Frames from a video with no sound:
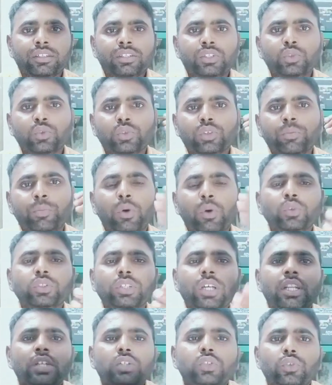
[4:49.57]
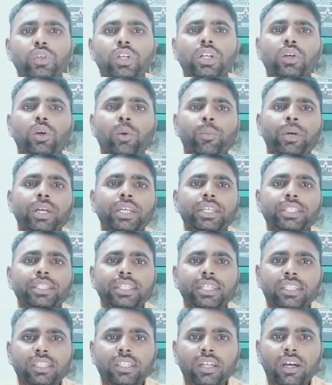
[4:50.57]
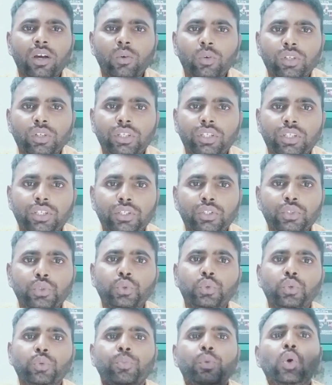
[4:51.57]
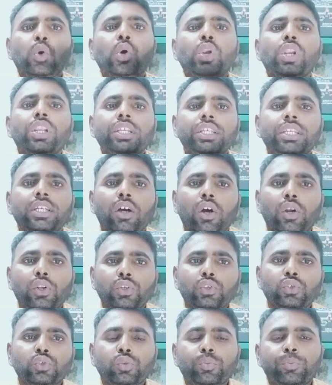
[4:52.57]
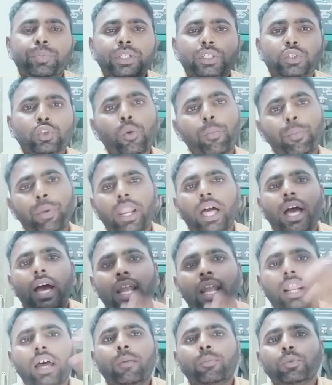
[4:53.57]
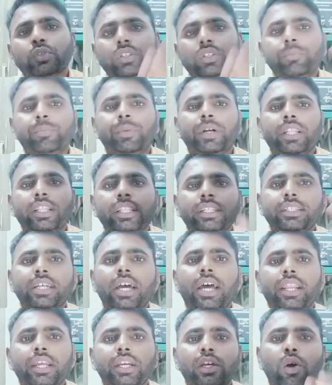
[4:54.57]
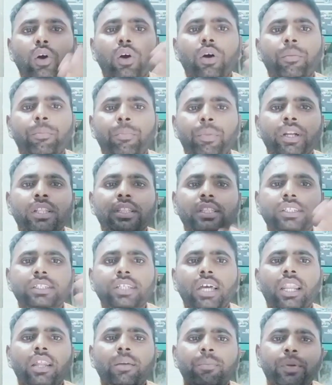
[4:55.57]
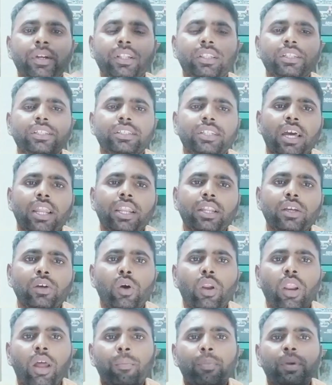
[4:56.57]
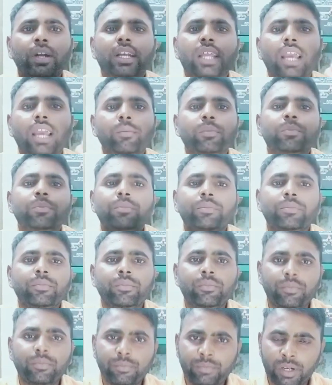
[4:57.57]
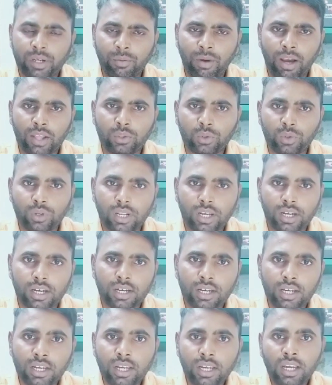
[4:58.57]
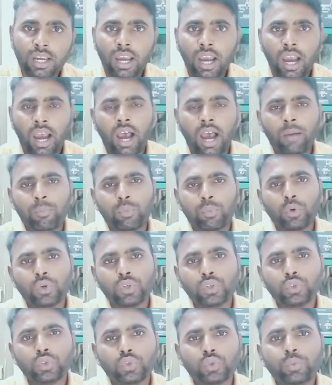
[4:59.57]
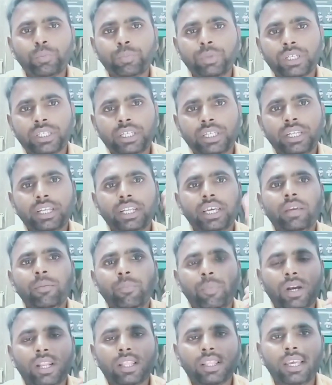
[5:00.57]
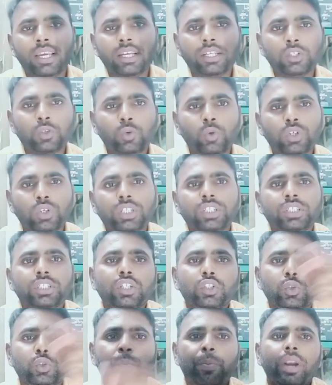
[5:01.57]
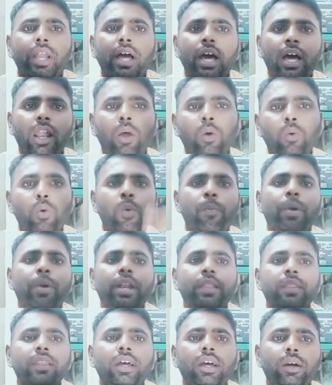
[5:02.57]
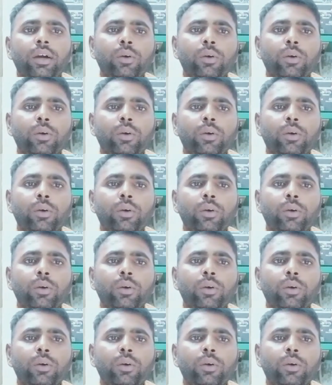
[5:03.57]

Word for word: क्योंकि बहुत सारे स्टूडेंट को मैं ये देखता हूँ कि यूट्यूब खोल लिए और यूट्यूब पे जो पढ़ा रहा आप उसे पढ़ ले जा रहे और पढ़ते जा रहे पढ़ते जा रहे और आपका टाइम बर्बाद हो रहा है आपको यूट्यूब पे ये नहीं पढ़ना है कि वो टीचर जो पढ़ा रहा वो पढ़ना